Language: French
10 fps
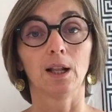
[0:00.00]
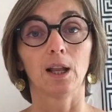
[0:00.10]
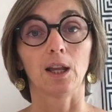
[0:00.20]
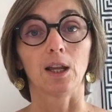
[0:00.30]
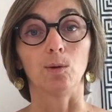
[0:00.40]

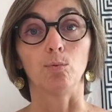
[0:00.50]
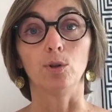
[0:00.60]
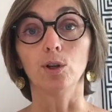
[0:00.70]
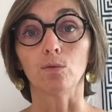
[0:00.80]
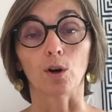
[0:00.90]
Et
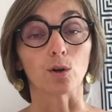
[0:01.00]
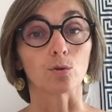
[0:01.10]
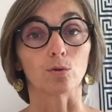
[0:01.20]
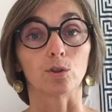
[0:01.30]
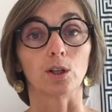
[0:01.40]
puis voilà, je
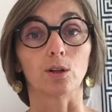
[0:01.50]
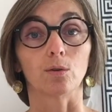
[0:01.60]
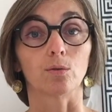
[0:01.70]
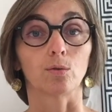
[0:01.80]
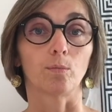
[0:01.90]
sais
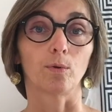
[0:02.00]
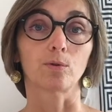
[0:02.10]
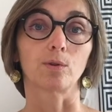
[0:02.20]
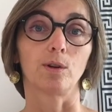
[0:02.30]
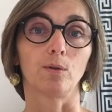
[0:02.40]
ce que
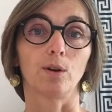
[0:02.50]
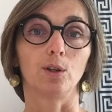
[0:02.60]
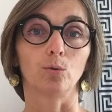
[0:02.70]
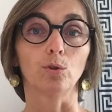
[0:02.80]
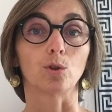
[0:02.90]
pensent
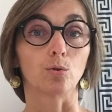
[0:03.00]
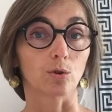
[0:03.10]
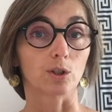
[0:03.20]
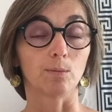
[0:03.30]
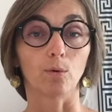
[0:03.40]
les autres et je suis
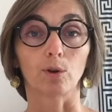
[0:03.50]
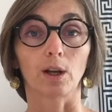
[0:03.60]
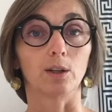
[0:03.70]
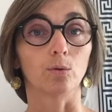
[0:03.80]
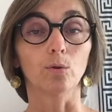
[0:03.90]
sensible au regard
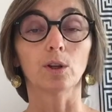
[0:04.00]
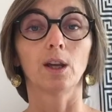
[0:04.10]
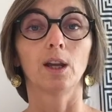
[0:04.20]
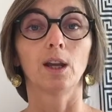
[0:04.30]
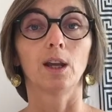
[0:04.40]
des autres.
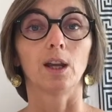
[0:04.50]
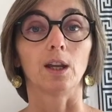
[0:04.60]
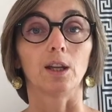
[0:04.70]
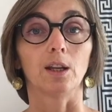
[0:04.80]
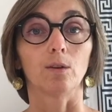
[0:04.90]

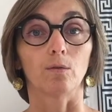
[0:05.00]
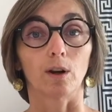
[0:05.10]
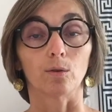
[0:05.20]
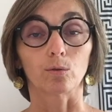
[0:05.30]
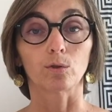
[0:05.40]
Et
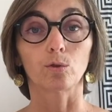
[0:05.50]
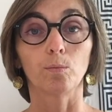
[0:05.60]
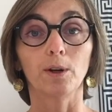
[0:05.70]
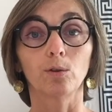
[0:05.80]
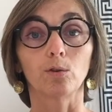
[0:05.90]
voilà, donc ce
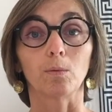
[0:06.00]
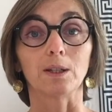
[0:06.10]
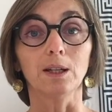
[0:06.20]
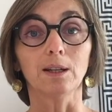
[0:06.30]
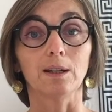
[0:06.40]
pilote
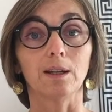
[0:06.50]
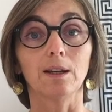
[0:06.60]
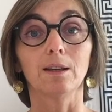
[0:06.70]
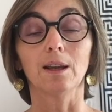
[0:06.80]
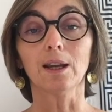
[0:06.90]
automatique, il
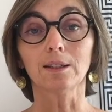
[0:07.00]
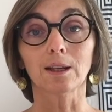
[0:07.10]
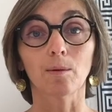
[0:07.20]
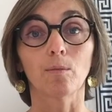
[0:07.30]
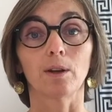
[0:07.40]
est
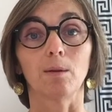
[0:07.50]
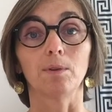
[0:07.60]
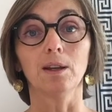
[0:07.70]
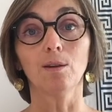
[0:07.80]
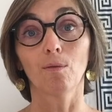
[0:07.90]
extrêmement
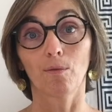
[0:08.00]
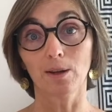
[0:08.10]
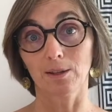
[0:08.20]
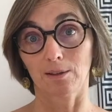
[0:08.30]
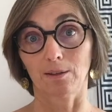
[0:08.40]
adapté
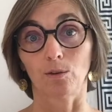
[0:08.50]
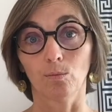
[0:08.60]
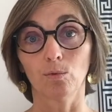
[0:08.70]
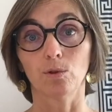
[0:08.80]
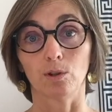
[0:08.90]
face à un certain
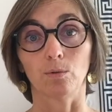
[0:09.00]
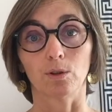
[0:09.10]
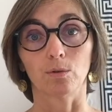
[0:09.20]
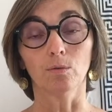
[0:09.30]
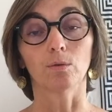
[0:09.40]
nombre de
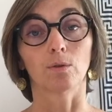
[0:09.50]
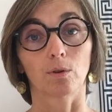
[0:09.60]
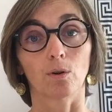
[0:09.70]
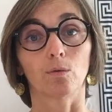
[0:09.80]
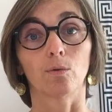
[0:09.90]
situations,
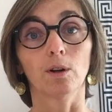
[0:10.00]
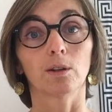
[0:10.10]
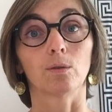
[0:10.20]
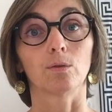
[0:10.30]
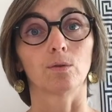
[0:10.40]
encore une fois,
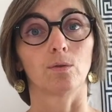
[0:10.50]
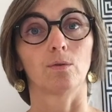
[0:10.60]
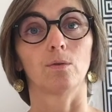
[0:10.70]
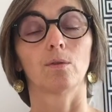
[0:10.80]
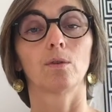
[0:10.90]
je,
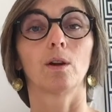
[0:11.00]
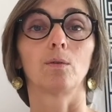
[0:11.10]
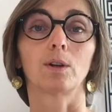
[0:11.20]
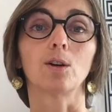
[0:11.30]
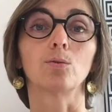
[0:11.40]

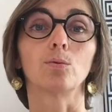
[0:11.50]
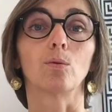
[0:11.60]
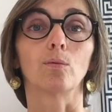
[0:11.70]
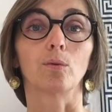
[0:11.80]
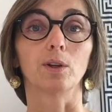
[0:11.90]
auxquelles je suis
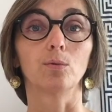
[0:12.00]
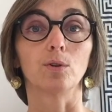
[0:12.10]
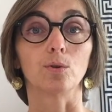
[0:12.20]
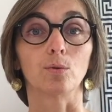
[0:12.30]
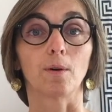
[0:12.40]
confrontée tous
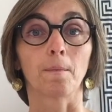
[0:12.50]
les jours.